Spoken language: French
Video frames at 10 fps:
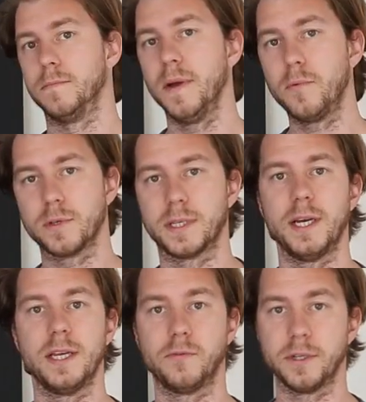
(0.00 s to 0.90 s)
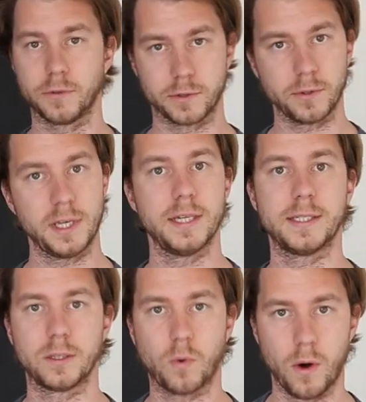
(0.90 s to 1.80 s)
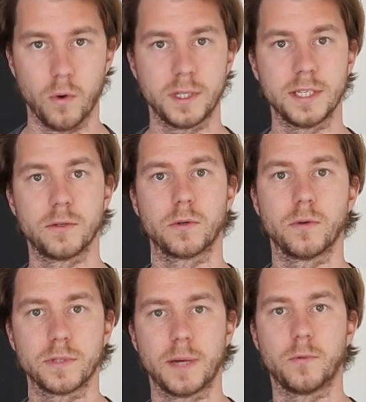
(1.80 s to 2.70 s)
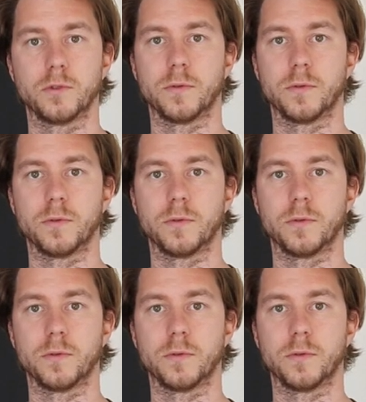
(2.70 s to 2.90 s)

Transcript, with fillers: Mais pour ça, il faut être conscient qu'il y a ces trois rôles qui sont constamment